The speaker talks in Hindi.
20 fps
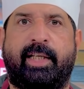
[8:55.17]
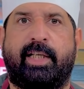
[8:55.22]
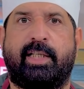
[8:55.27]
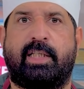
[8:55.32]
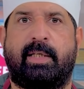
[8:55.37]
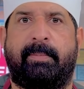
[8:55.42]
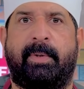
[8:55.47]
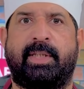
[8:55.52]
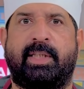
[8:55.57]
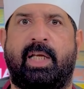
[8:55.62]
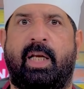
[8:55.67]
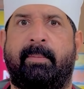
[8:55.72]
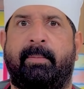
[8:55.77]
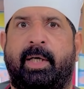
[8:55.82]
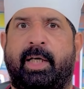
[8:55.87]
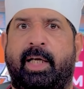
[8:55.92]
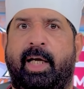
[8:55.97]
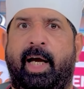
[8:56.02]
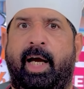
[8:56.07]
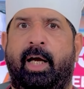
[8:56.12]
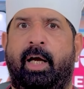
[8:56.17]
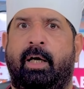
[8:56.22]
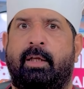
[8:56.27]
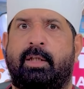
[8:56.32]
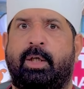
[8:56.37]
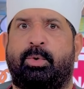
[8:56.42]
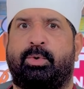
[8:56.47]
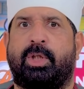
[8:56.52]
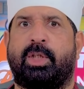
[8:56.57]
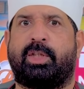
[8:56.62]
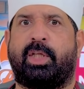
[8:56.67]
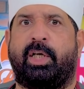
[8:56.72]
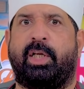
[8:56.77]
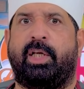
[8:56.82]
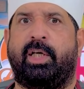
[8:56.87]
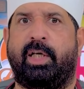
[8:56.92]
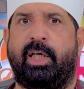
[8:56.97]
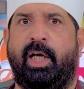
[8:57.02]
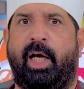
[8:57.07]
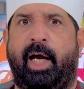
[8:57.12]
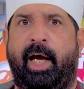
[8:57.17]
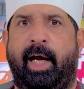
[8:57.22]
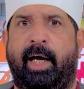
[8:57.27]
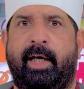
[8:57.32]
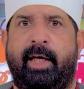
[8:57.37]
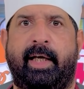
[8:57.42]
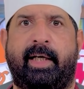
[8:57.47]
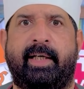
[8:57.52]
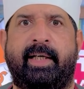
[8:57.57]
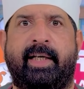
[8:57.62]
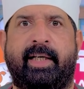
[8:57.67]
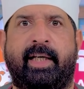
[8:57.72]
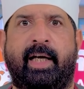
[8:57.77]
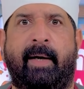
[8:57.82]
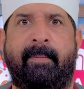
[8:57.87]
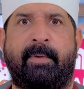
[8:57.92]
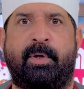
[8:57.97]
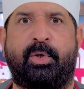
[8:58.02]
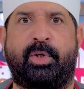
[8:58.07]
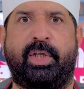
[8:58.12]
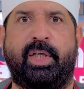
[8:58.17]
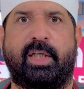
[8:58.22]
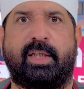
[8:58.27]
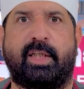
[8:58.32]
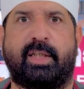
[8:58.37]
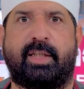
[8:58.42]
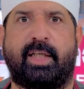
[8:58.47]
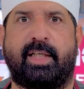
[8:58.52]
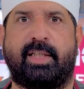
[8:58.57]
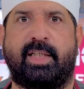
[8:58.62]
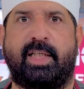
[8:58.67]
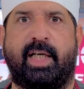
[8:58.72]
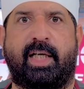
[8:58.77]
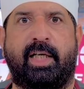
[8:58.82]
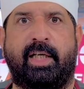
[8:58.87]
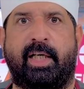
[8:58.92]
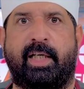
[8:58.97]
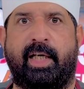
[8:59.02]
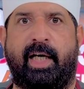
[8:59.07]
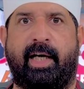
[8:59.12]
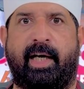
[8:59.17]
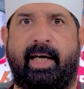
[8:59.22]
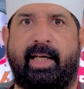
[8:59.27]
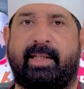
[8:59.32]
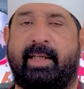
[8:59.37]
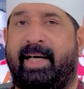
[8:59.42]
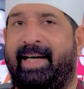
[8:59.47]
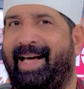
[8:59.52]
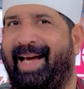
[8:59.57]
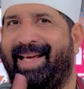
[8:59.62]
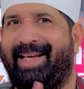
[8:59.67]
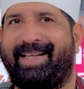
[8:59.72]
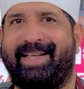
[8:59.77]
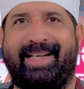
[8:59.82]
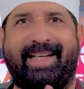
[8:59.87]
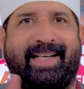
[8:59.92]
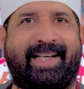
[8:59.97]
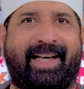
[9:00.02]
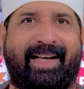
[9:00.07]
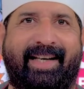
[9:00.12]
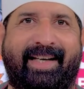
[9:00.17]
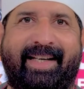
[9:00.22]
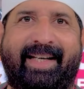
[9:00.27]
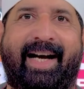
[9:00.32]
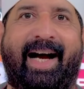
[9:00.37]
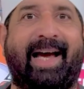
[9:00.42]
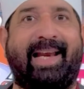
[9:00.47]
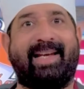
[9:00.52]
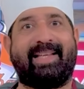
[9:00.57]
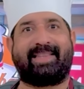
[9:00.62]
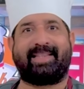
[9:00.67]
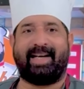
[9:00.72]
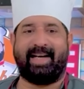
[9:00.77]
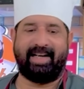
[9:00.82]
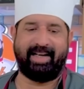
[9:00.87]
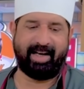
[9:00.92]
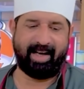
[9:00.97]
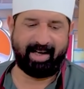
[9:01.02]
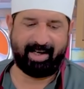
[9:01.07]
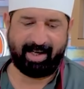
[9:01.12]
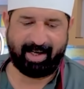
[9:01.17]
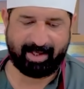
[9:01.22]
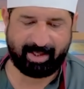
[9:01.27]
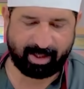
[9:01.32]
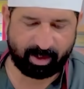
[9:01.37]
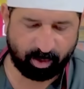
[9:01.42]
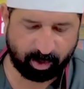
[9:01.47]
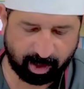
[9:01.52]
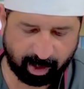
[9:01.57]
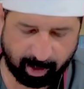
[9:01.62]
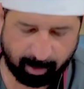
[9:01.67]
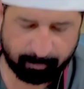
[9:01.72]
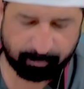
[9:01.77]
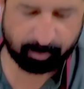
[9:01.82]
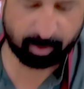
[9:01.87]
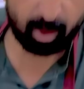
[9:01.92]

के किसी बंदे ने मंगया तो उत्ते तरी नहीं है एक ने क्या मैंने ठीक दिता सी एक ने क्या गलत लड़ाई नहीं करनी आयल इतना ही डालना है ठीक हो गया